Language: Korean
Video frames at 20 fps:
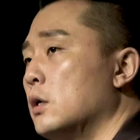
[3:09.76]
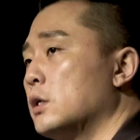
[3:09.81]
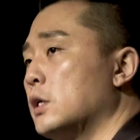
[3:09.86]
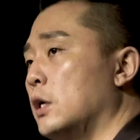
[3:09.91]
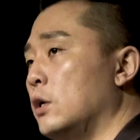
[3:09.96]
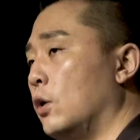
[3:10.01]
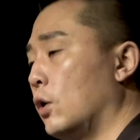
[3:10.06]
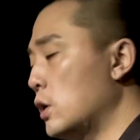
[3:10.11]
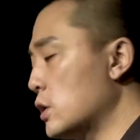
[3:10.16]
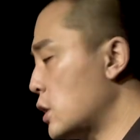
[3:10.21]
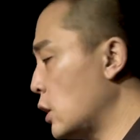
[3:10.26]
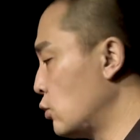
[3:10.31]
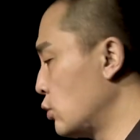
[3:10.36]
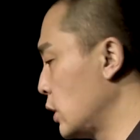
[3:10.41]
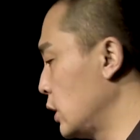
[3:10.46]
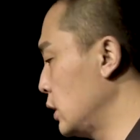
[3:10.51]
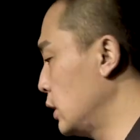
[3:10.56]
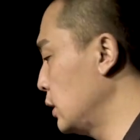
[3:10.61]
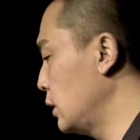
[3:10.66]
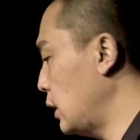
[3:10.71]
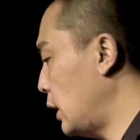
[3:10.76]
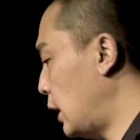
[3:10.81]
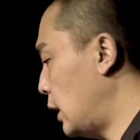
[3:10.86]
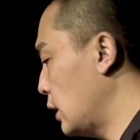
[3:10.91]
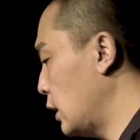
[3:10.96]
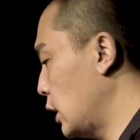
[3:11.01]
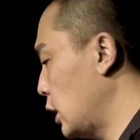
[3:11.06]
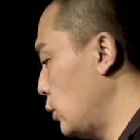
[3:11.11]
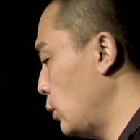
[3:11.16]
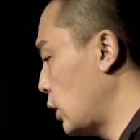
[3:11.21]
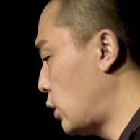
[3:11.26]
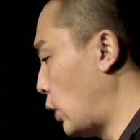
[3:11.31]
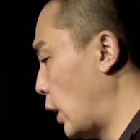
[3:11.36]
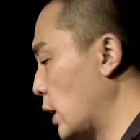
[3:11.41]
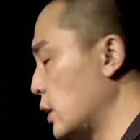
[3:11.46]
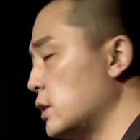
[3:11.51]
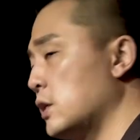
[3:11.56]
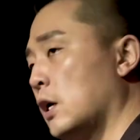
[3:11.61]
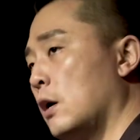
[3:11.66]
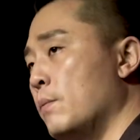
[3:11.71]
자, 여기서 우리는 하나님의
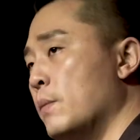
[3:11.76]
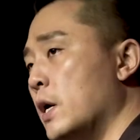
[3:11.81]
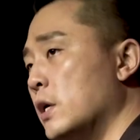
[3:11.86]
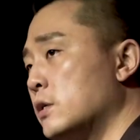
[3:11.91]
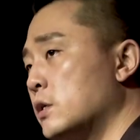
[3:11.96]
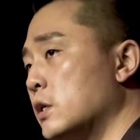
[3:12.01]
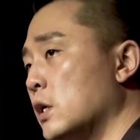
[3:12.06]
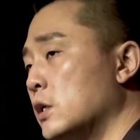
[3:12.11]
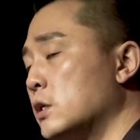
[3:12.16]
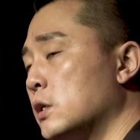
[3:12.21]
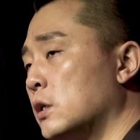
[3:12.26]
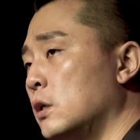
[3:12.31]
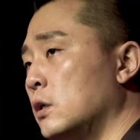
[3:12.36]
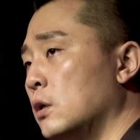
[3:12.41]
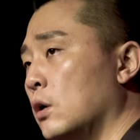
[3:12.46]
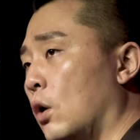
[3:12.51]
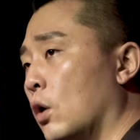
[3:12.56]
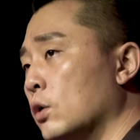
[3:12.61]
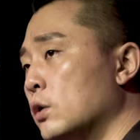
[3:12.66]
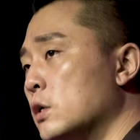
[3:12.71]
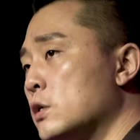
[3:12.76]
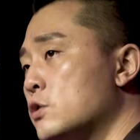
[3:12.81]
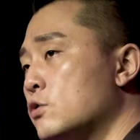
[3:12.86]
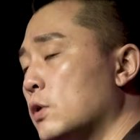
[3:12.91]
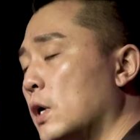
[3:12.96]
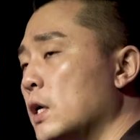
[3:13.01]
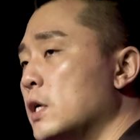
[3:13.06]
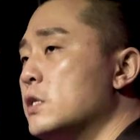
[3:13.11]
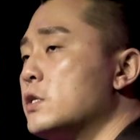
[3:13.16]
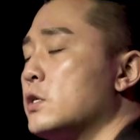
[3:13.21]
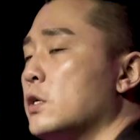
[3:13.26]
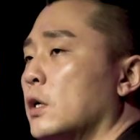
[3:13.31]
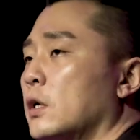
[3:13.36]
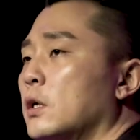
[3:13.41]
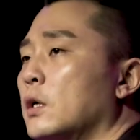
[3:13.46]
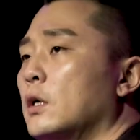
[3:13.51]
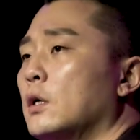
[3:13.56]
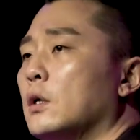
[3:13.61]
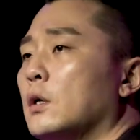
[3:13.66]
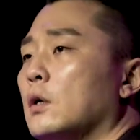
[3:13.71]
굉장한 메시지를 얻을 수가 있어야
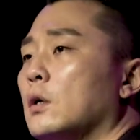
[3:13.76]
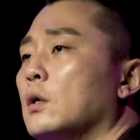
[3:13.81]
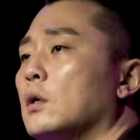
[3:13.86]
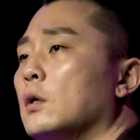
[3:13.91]
돼요.